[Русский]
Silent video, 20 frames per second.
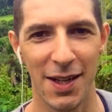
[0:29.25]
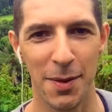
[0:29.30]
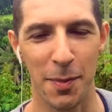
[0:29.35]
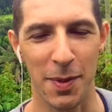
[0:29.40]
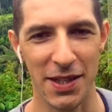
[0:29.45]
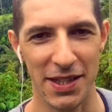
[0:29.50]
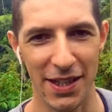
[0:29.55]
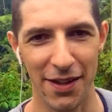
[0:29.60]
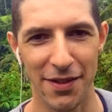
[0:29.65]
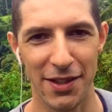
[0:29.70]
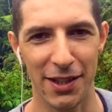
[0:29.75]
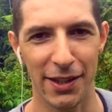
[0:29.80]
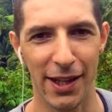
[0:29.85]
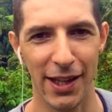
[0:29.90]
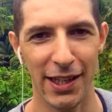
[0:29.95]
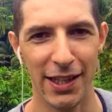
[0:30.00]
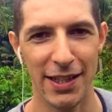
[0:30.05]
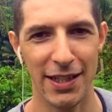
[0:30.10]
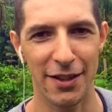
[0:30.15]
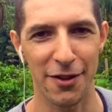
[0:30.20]
Поставьте
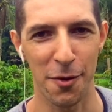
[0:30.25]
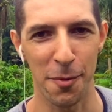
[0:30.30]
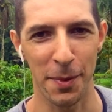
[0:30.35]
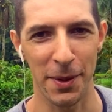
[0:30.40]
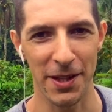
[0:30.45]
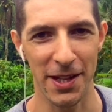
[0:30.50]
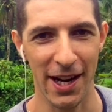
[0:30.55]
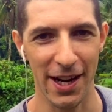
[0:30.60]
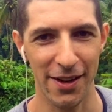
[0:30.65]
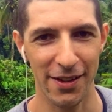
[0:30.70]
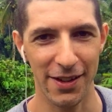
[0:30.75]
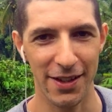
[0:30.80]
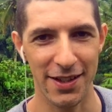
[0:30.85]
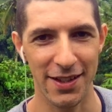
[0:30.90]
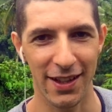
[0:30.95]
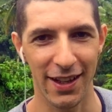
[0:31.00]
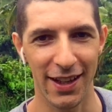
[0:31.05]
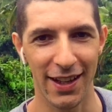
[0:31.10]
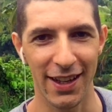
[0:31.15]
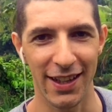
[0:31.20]
лайк, если вам
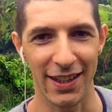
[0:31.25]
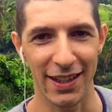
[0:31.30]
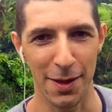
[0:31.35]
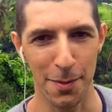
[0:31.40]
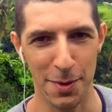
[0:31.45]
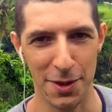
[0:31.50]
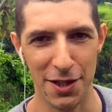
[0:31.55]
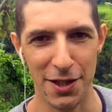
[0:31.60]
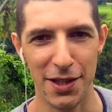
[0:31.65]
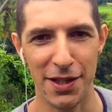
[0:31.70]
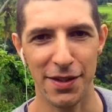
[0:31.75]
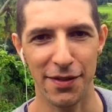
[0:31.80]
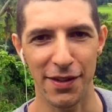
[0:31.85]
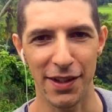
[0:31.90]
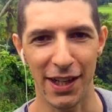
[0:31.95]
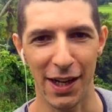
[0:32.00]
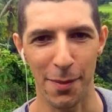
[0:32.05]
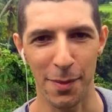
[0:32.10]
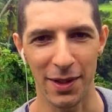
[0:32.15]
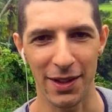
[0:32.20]
понравилось, и напишите
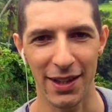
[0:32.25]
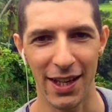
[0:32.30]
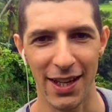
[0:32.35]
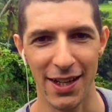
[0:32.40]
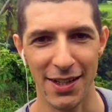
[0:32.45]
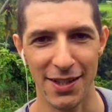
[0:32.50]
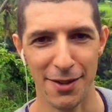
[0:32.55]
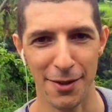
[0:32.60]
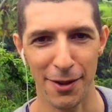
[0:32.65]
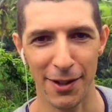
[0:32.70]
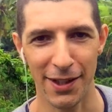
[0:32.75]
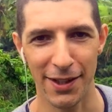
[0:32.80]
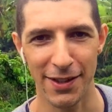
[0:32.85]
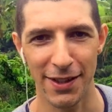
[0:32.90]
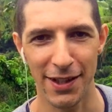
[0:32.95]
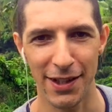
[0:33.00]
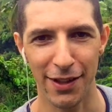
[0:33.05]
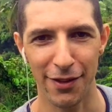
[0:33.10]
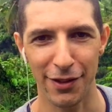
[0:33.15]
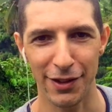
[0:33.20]
свои комментарии, сколько
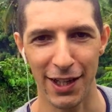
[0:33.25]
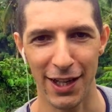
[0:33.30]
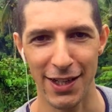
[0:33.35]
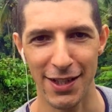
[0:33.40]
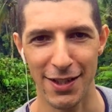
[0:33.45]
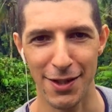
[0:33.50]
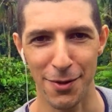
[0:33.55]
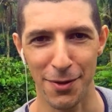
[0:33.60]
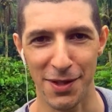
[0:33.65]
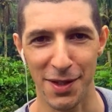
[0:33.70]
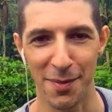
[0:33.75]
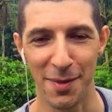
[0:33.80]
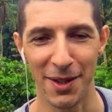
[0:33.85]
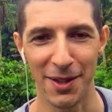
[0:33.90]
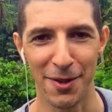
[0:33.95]
денег вы тратите у себя